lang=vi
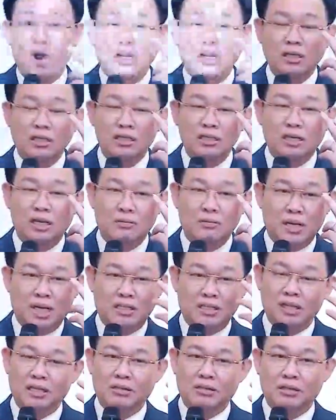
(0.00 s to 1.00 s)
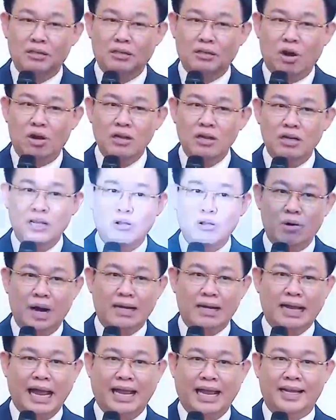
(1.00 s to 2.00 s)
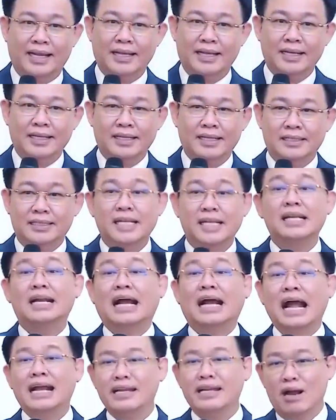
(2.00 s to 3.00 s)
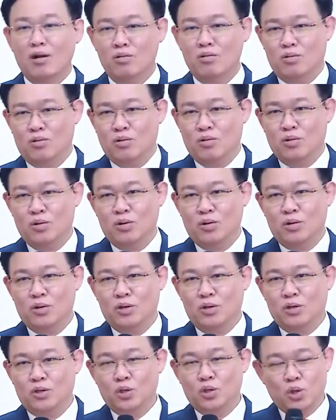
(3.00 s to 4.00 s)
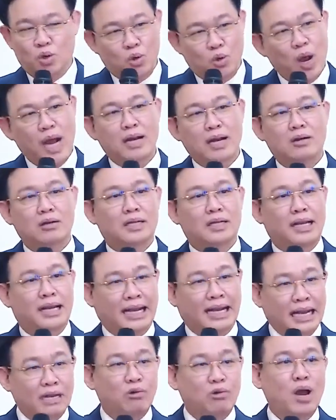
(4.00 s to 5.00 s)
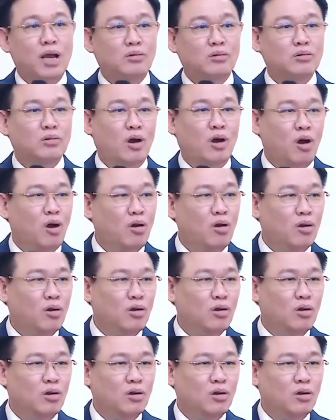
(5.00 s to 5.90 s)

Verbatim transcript: có những người mà rất có những nhiều hoàn cảnh rất là khác nhau chủ quan có thể khách quan cũng có